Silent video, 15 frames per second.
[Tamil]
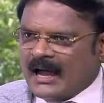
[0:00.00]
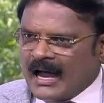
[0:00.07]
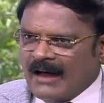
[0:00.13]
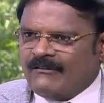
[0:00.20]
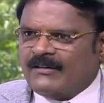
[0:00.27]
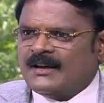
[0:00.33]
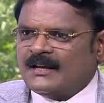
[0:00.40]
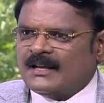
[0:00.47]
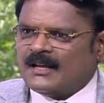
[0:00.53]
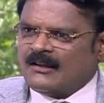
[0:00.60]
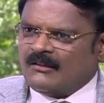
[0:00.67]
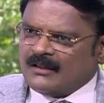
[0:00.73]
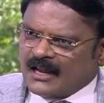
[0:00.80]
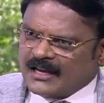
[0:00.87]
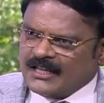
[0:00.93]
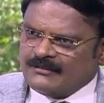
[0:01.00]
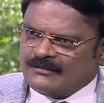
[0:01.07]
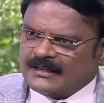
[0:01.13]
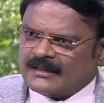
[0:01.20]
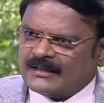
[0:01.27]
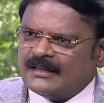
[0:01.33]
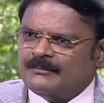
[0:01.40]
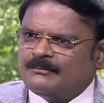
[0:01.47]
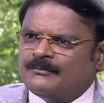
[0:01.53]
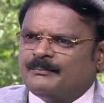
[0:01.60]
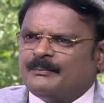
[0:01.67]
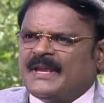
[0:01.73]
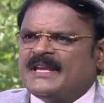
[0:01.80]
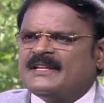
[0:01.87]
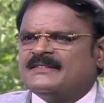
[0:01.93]
அவங்களுக்கெல்லாம் அடி வயிறில்
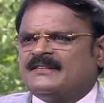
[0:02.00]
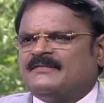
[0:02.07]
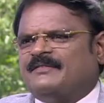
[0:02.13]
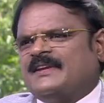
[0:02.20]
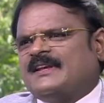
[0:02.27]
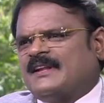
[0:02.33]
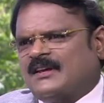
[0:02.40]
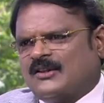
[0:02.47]
பெயின் சிவியராக